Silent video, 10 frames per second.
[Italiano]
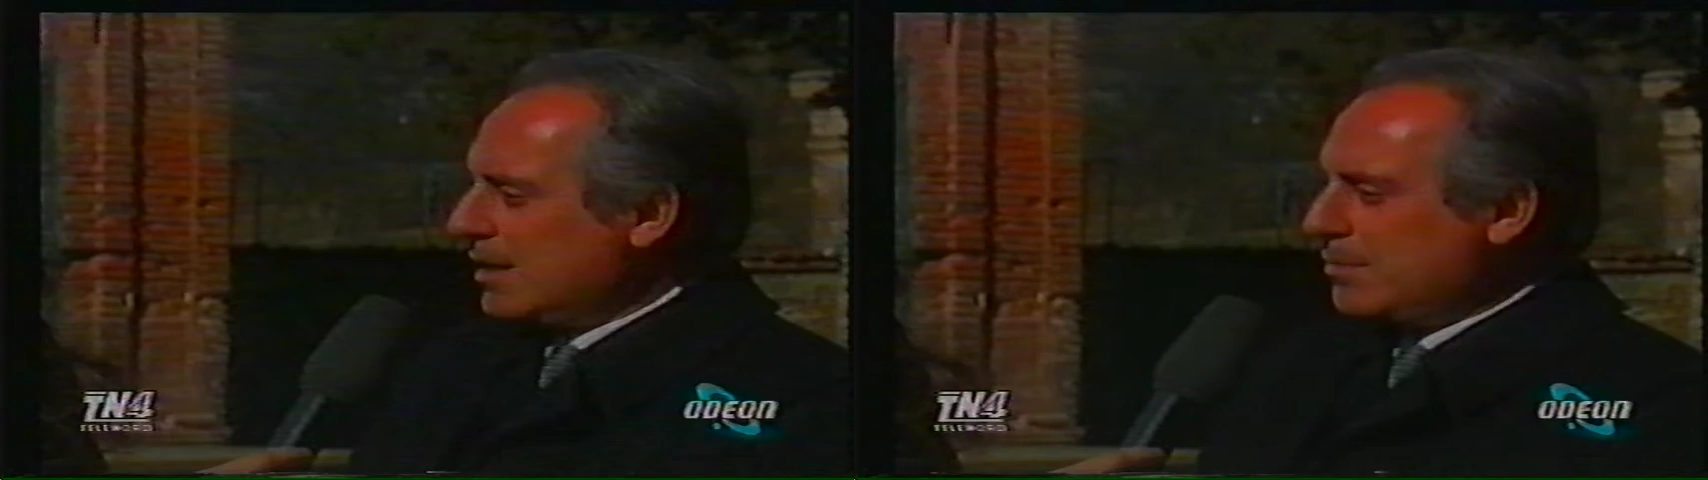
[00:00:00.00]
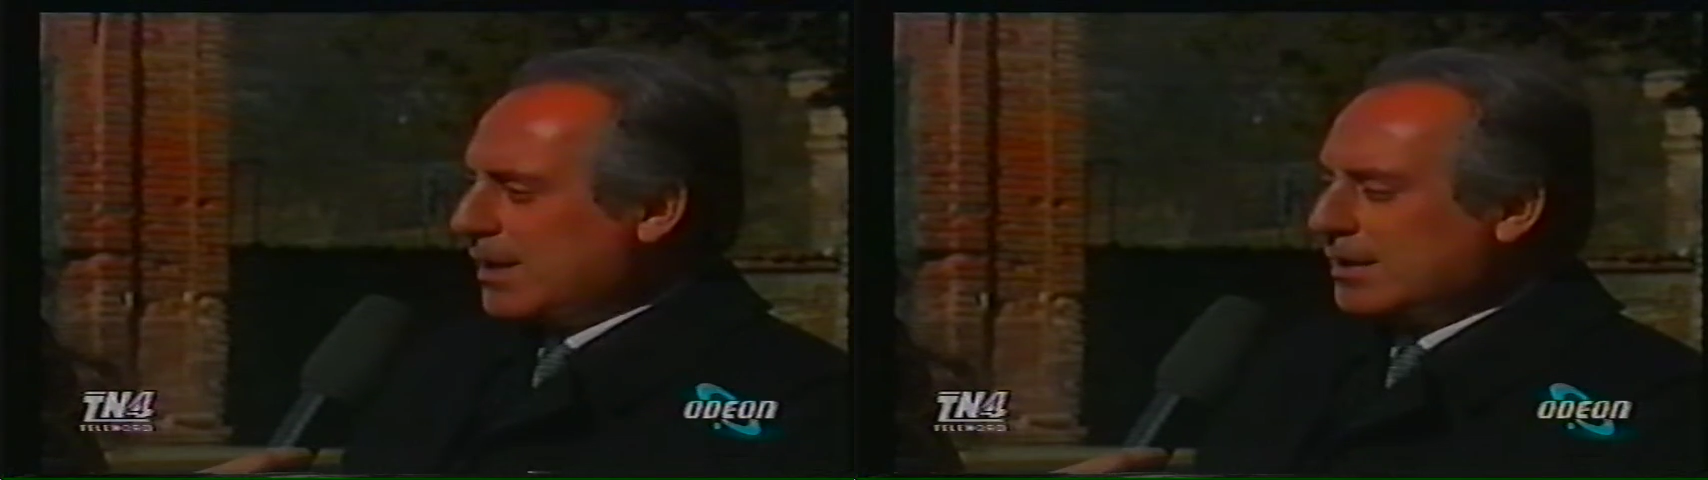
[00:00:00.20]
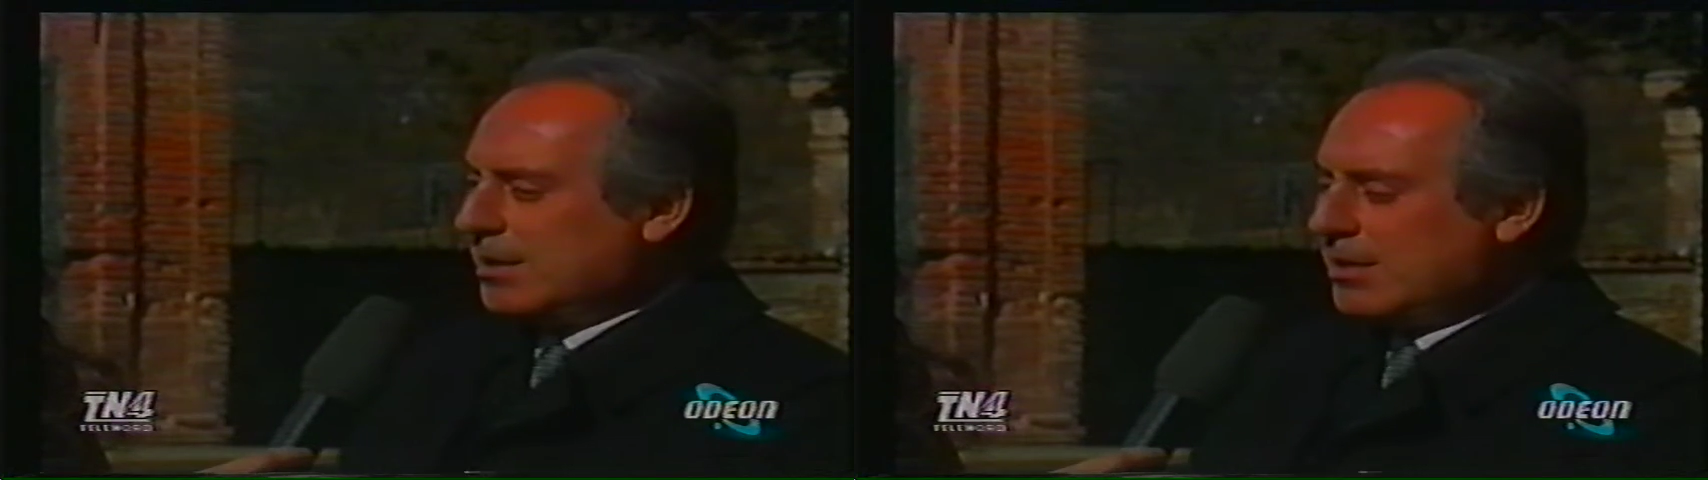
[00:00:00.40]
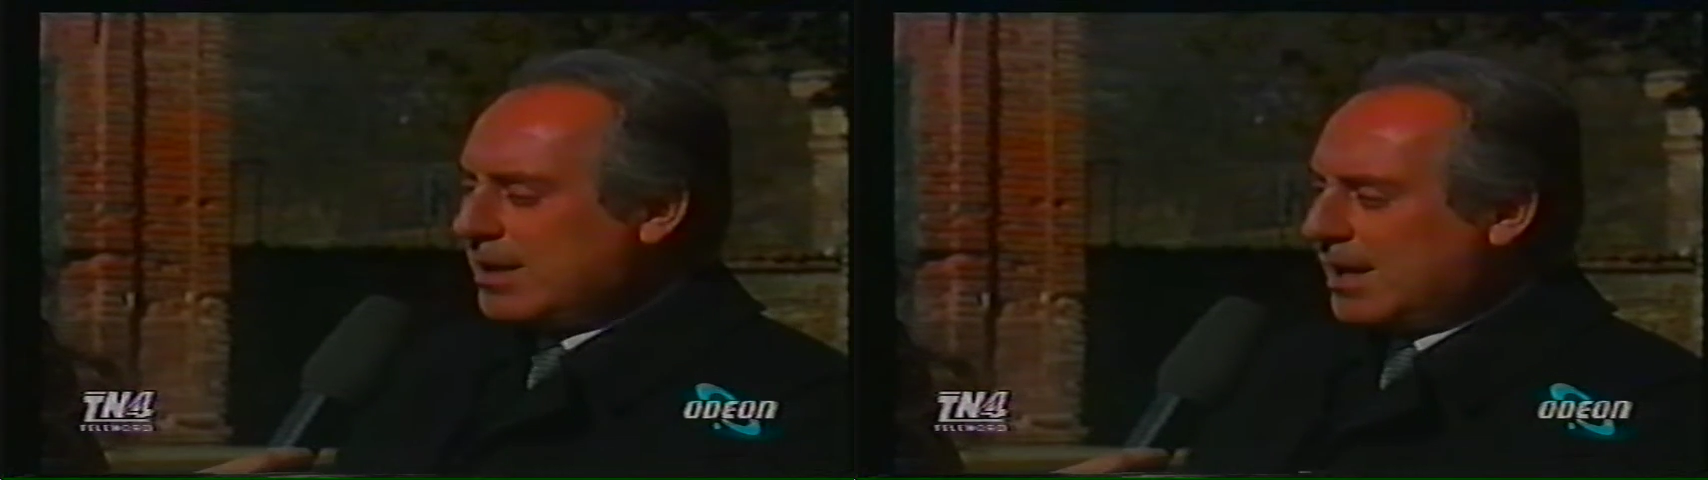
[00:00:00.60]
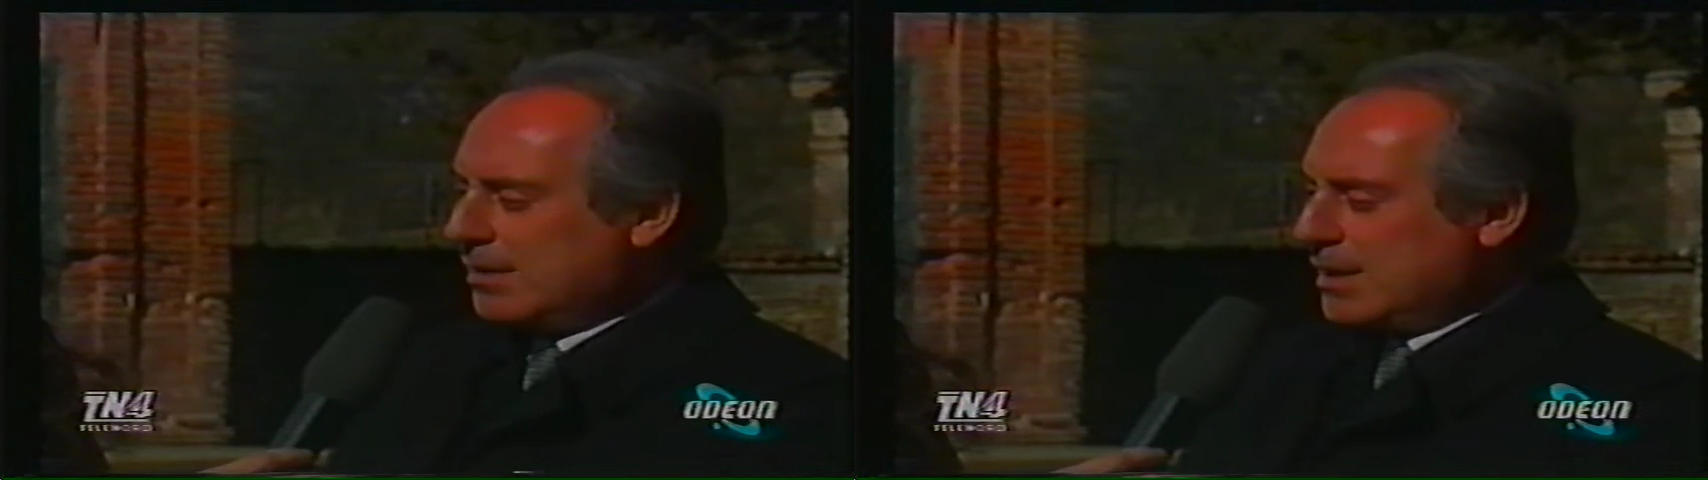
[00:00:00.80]

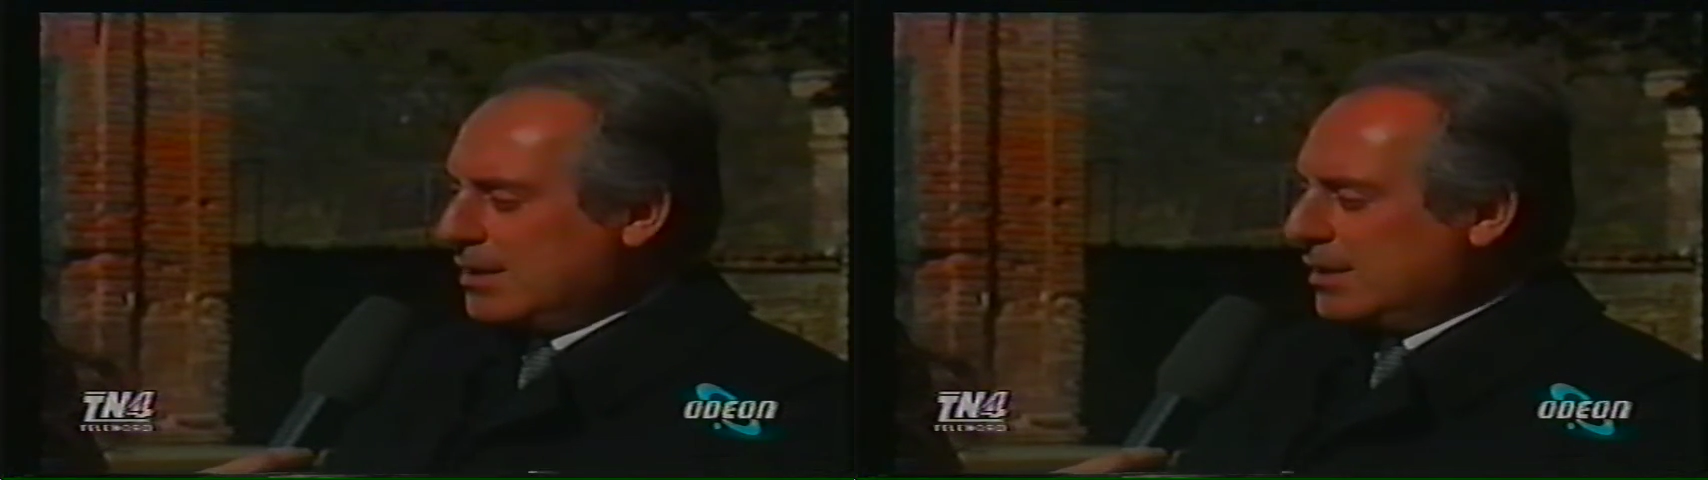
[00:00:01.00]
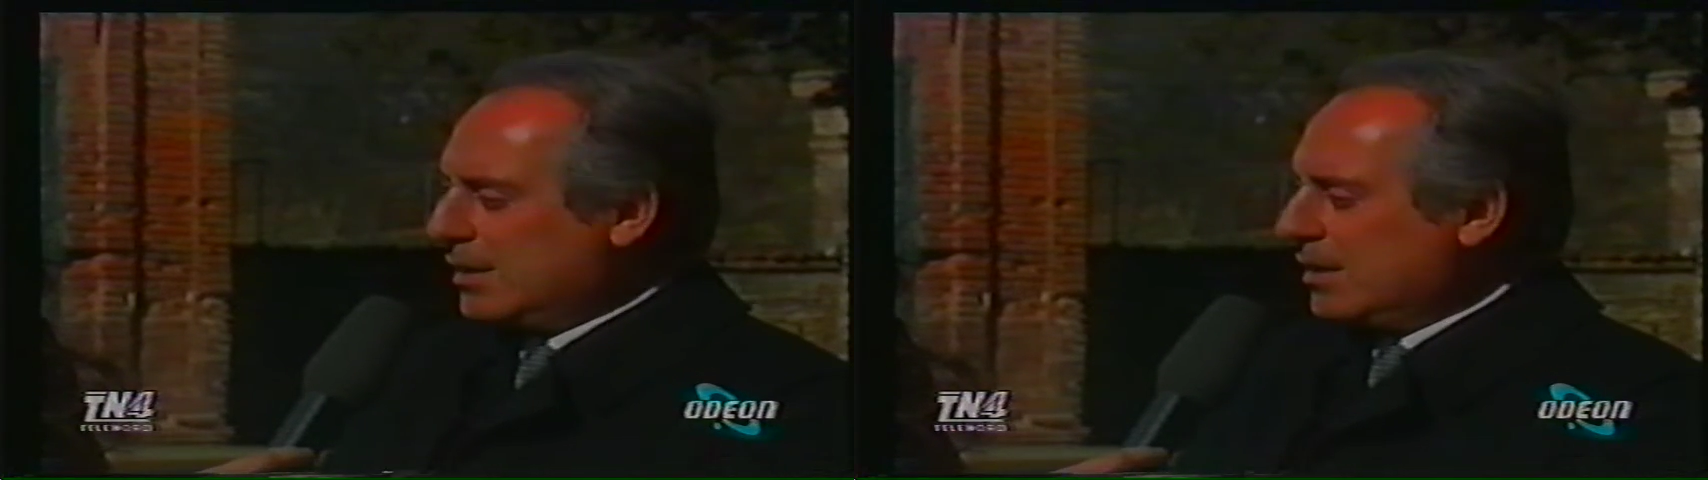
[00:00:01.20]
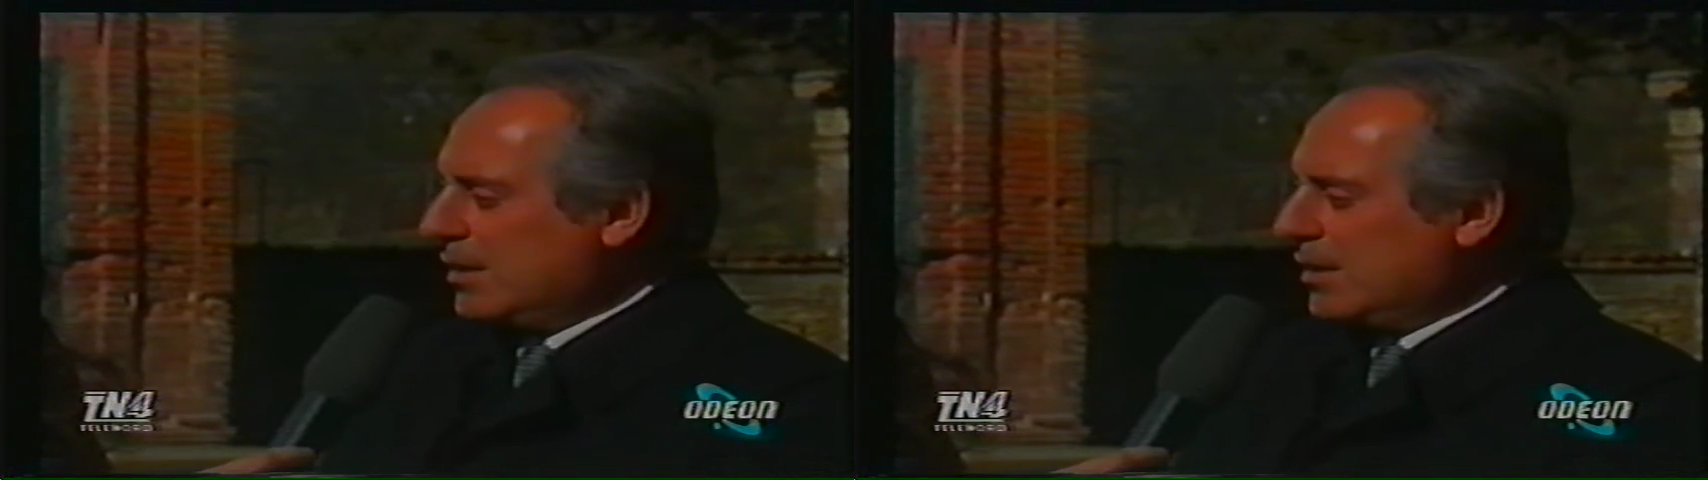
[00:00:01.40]
particolarmente